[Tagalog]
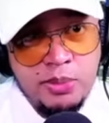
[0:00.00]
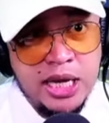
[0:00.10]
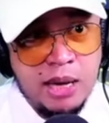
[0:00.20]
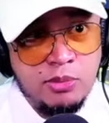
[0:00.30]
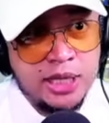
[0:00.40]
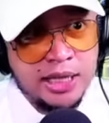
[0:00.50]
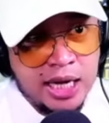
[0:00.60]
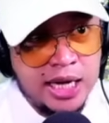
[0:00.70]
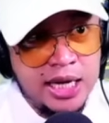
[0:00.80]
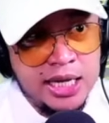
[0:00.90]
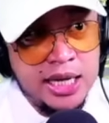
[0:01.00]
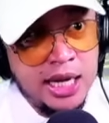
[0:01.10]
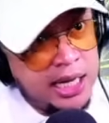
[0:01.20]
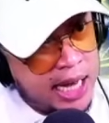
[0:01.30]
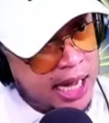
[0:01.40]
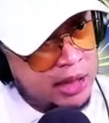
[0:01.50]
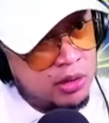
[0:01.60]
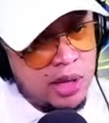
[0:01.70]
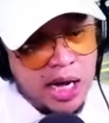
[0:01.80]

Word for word: bigla mong tatanggalin lahat to,